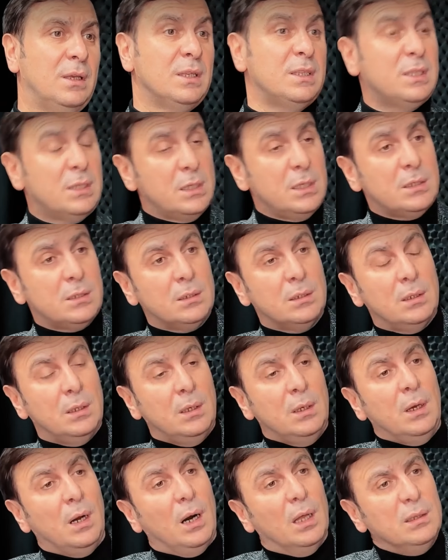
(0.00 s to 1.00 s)
Zikir
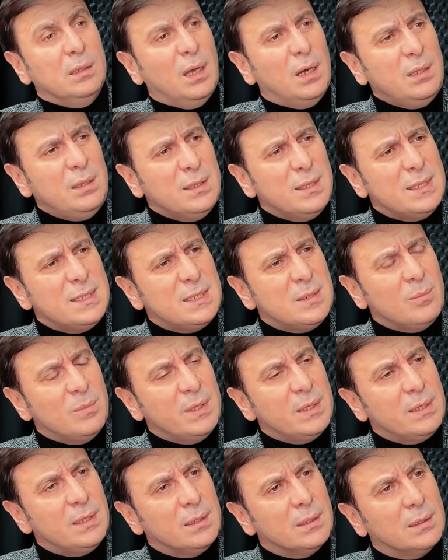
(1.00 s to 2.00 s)
Allah'ın
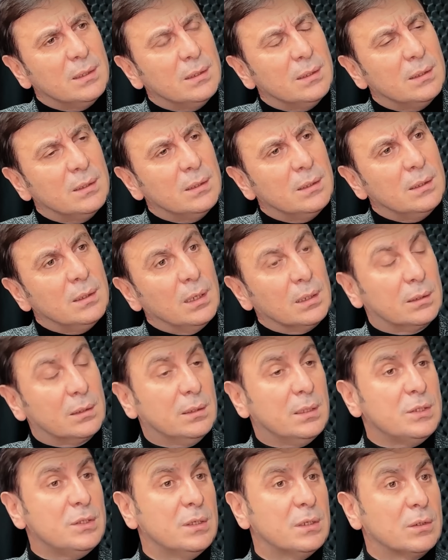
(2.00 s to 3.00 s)
isimleri.
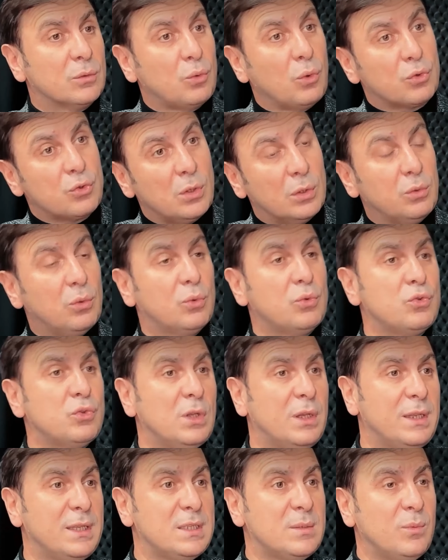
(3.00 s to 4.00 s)
Arkadaşlar 99
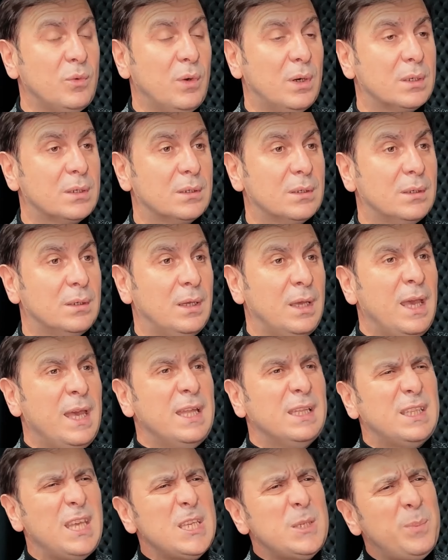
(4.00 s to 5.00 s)
tane ismi var.
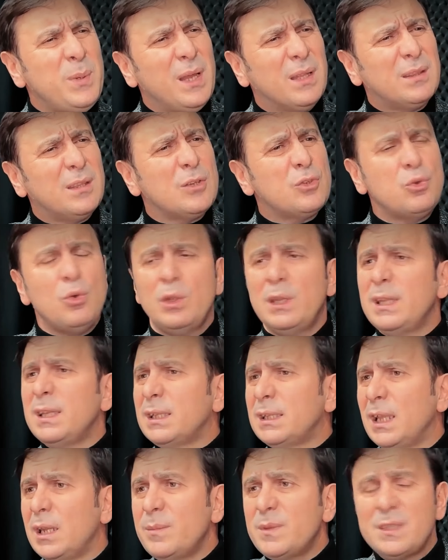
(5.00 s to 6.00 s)
Tesbihatta
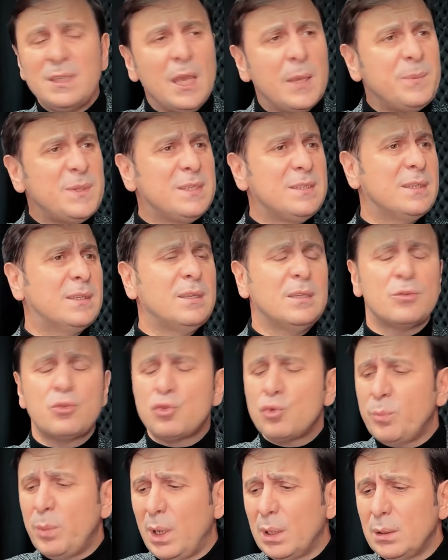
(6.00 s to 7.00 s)
söylediklerimizin hepsi zikir.
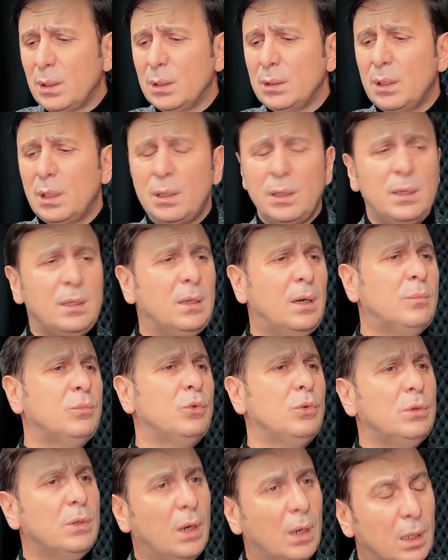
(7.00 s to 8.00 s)
Subhanallah,
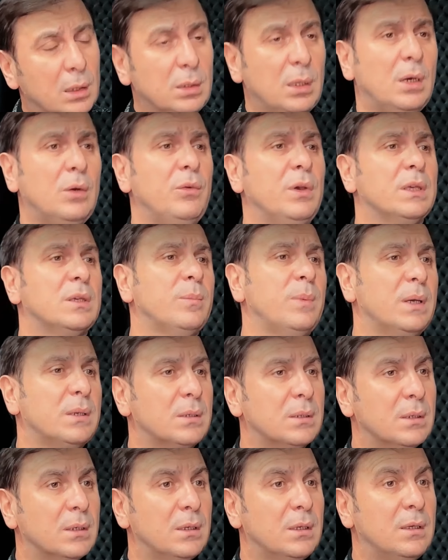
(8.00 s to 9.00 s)
elhamdülillah, Allahu Ekber.
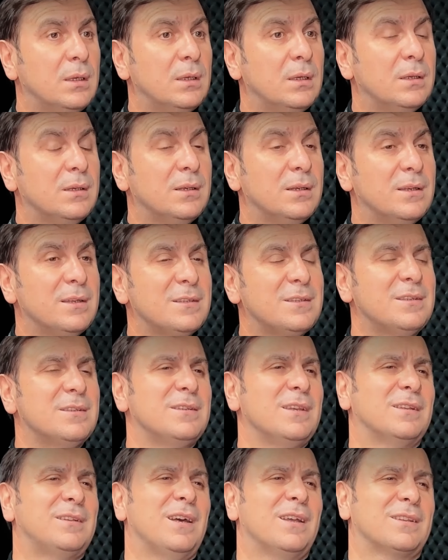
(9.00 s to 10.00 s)

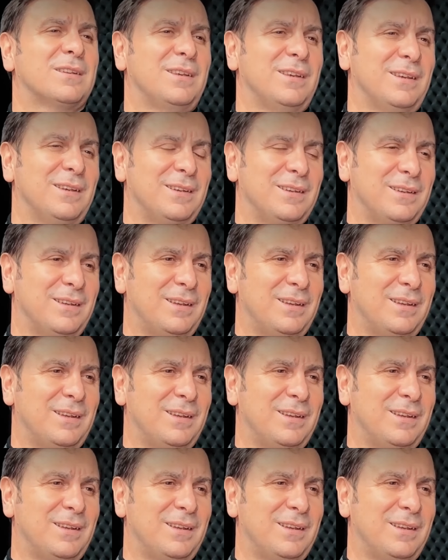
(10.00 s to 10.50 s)
Siz yeter ki,